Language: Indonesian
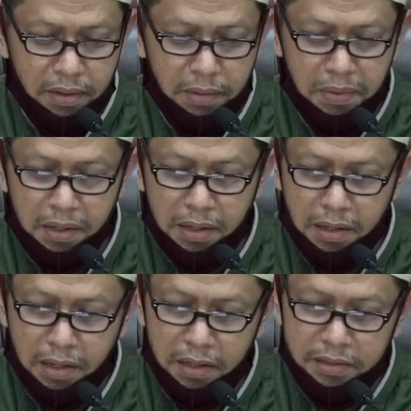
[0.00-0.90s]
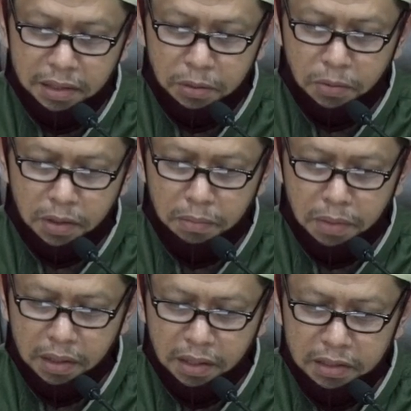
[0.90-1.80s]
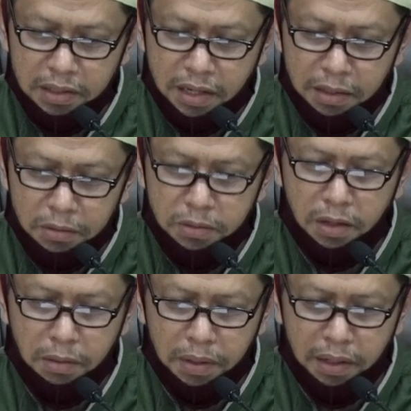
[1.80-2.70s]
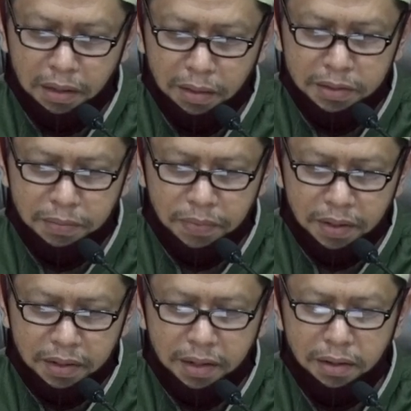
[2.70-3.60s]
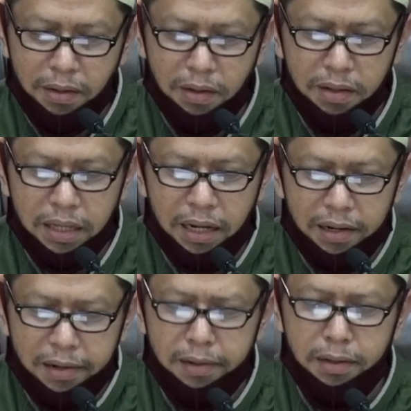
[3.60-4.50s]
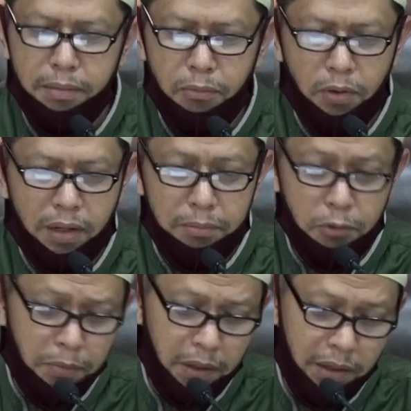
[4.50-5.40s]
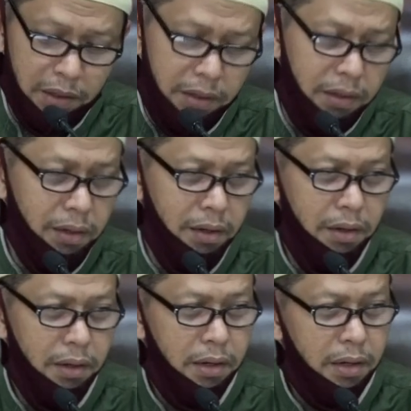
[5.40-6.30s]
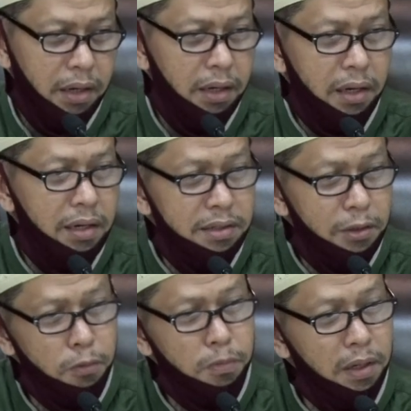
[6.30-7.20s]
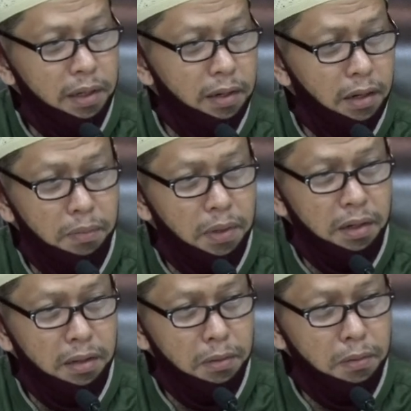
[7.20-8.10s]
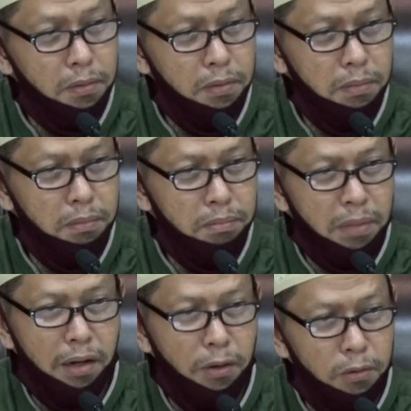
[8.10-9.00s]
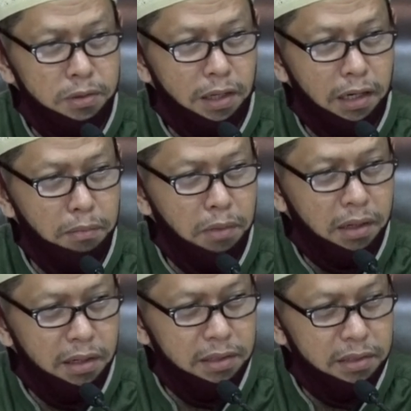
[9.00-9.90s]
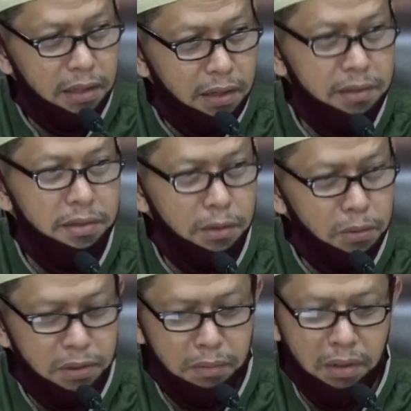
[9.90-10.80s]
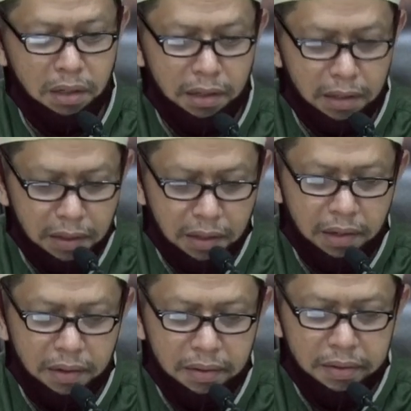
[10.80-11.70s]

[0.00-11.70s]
Demikian dengan satu rahmat dari seratus rahmat yang Allah ciptakan, Allah takkan di muka bumi ini dan dengan satu bagian rahmat itu makhluk saling berkasih sayang satu sama lainnya